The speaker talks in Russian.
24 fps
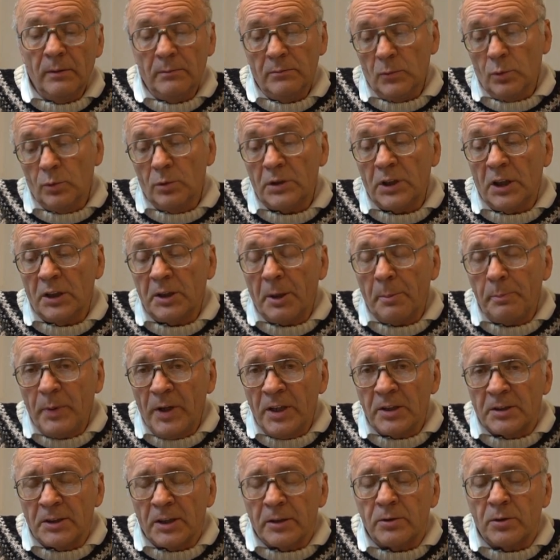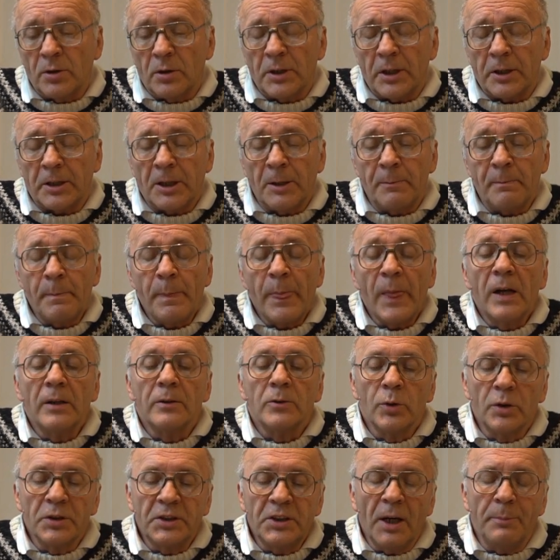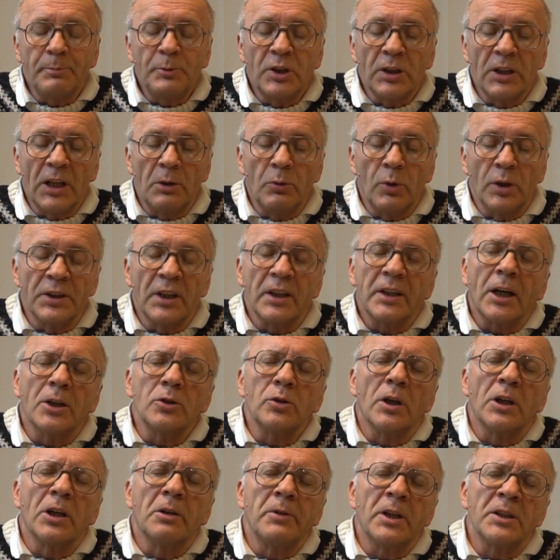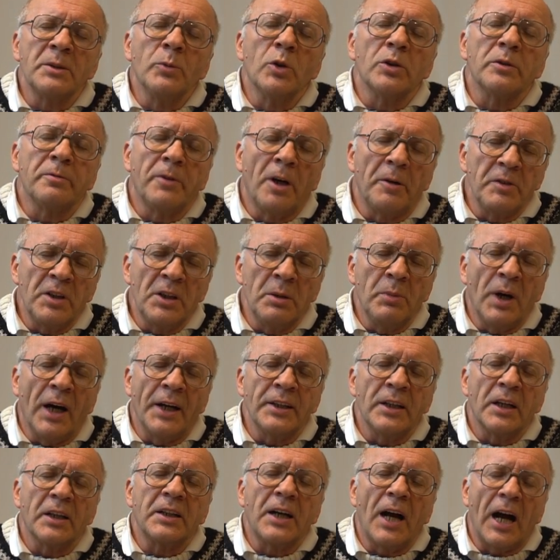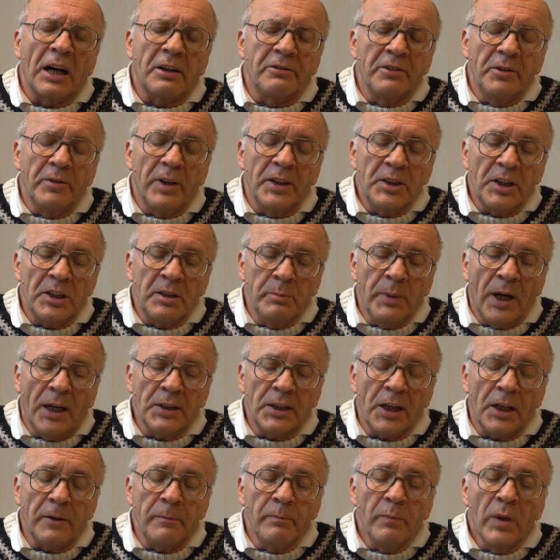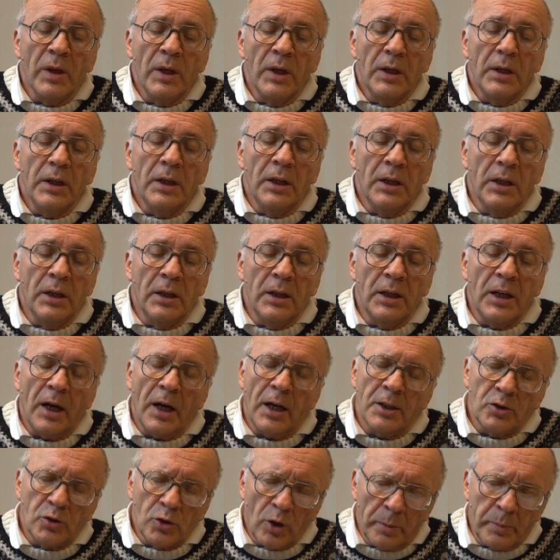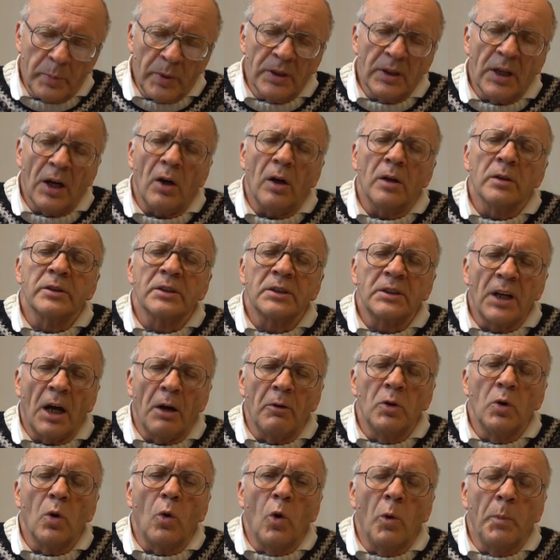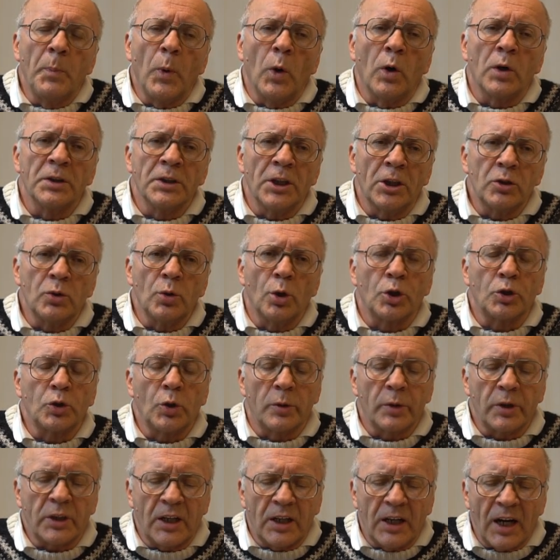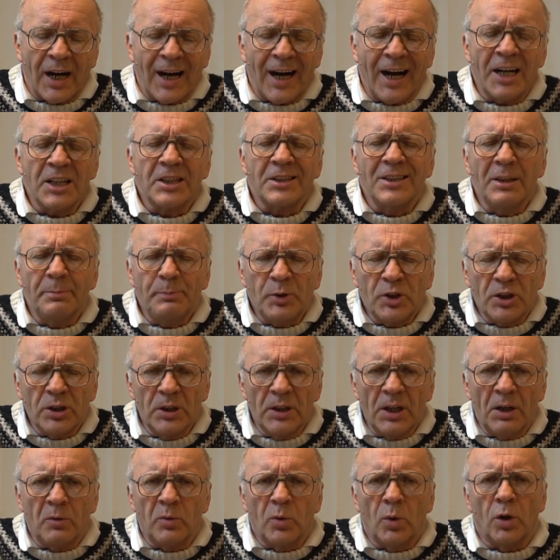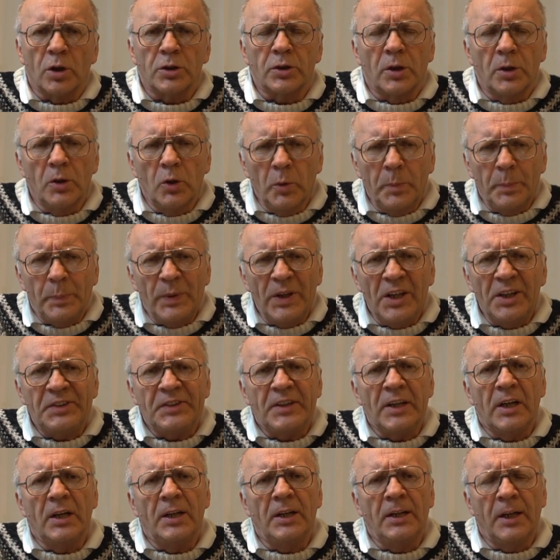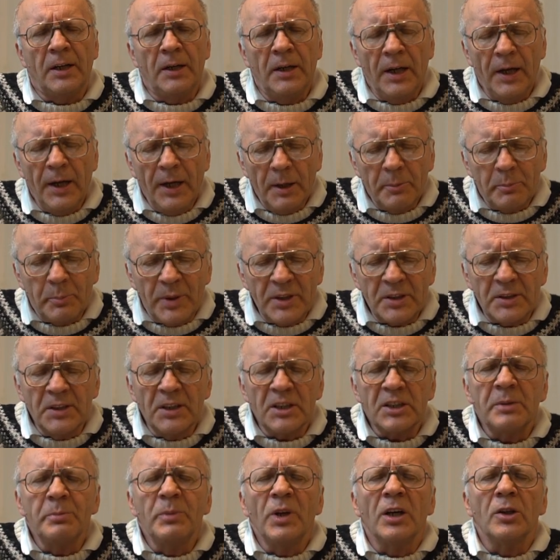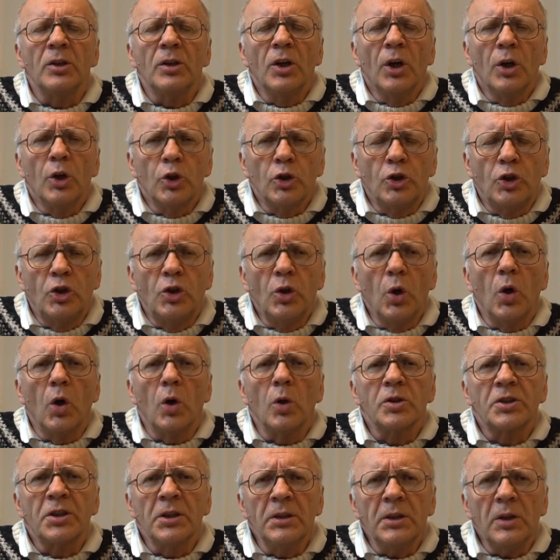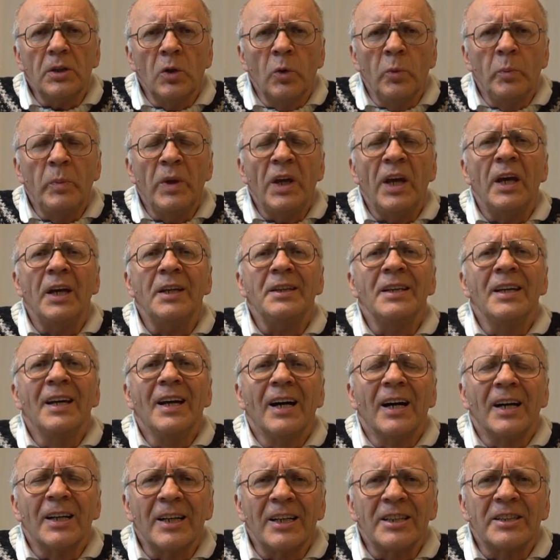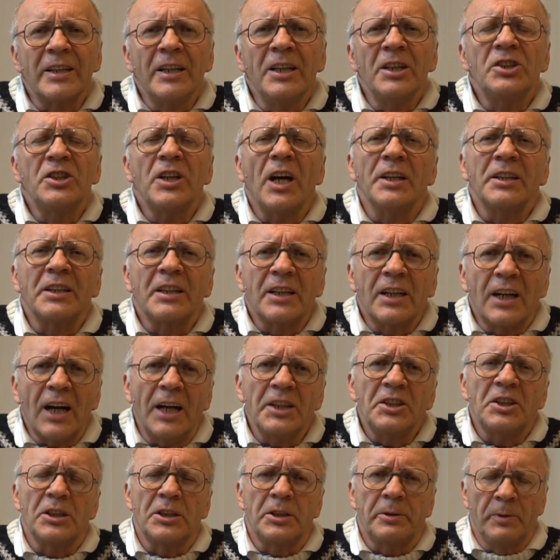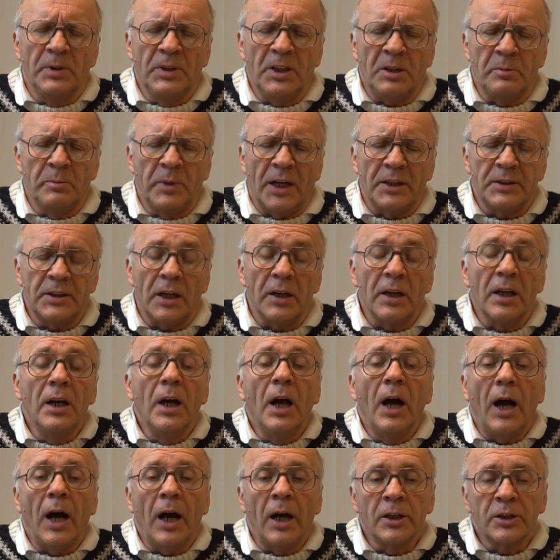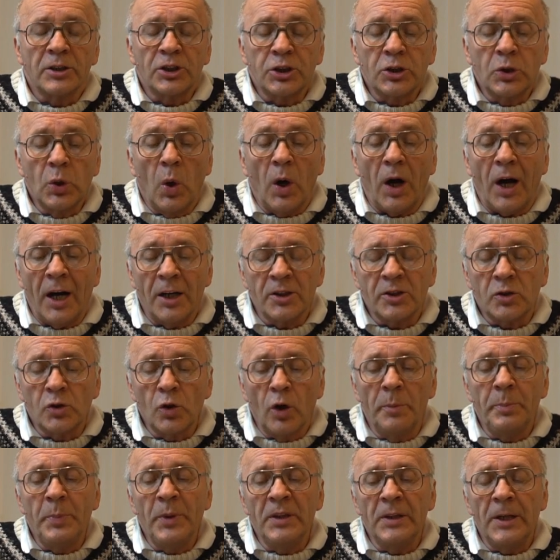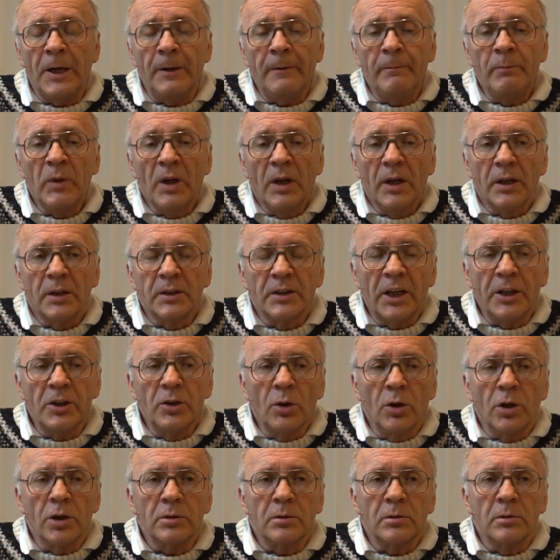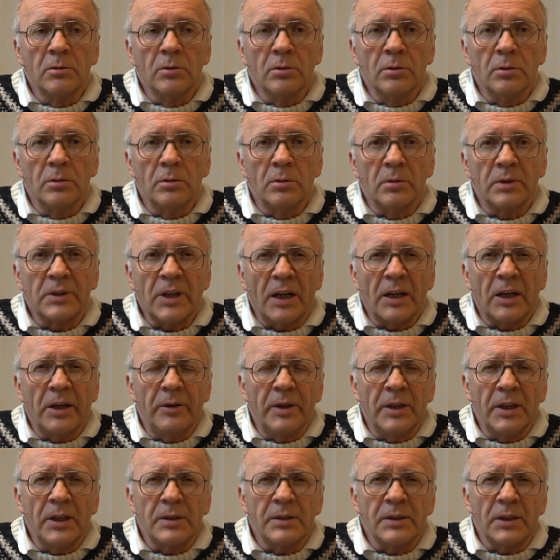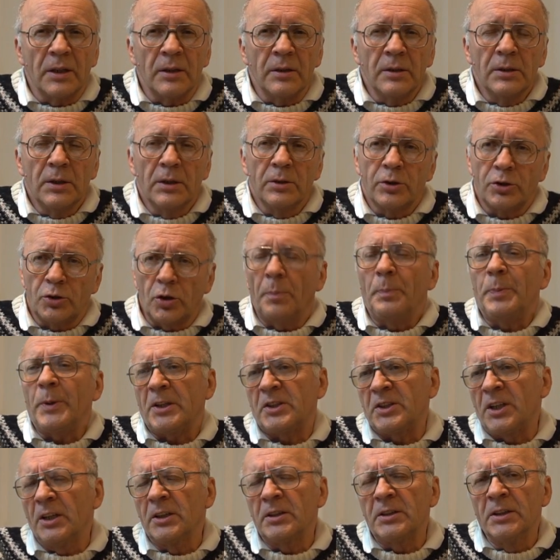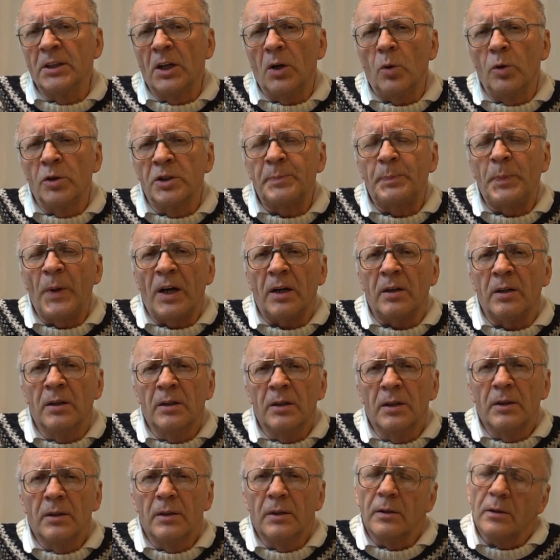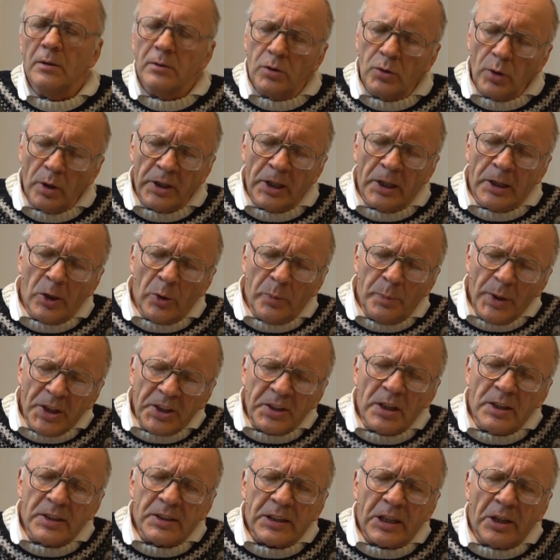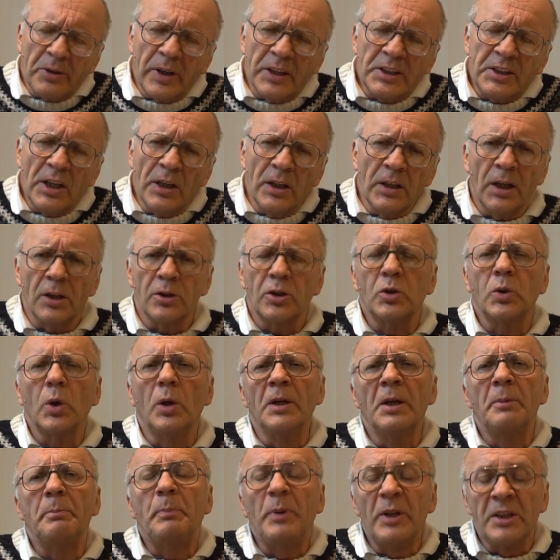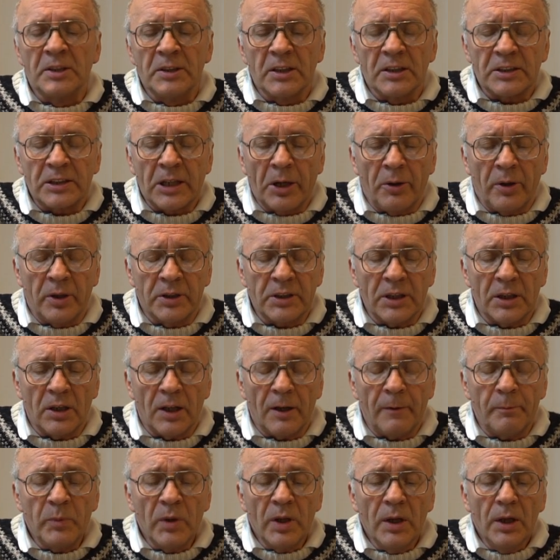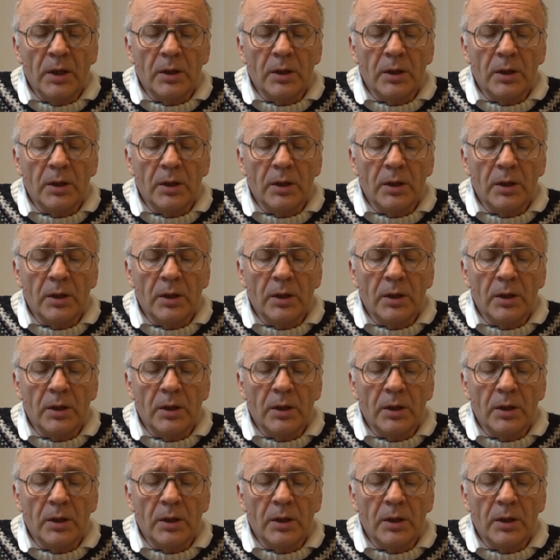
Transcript: Ну, это бизнес все-таки. Но те пчеловоды, которые возьмут во внимание, как выводить маток – и я особенно ставлю упор на то, что каждый пчеловод, любитель, бизнесмен должен уметь различать качественных маток, а что особенно дает, ну, как говорится, стопроцентный успех то ли любительского дела, то ли бизнесского дела.